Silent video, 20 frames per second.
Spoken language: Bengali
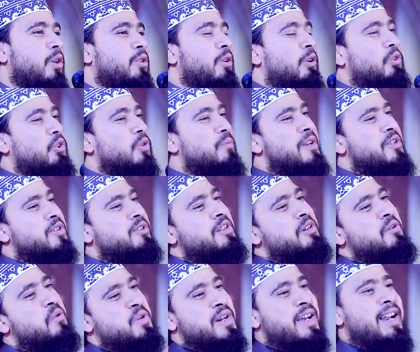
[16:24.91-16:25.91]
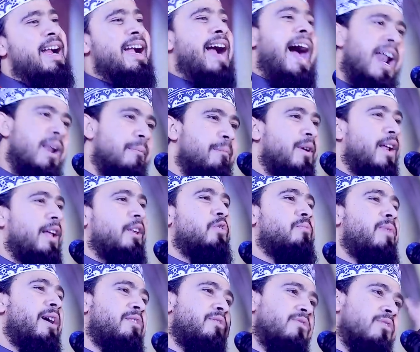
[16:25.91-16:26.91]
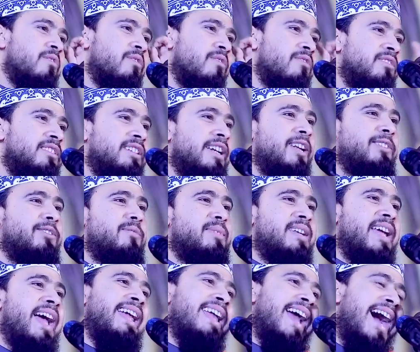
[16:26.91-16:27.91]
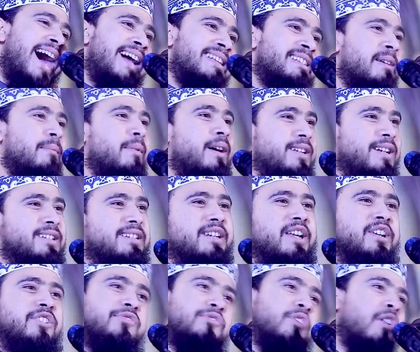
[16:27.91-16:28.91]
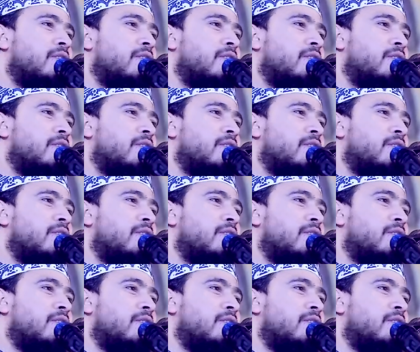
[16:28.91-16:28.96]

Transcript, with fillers: তো তুমি যদি রোজা রাখার পরে তোমার চক্ষু দিয়ে তুমি এই আজে বাজে জিনিস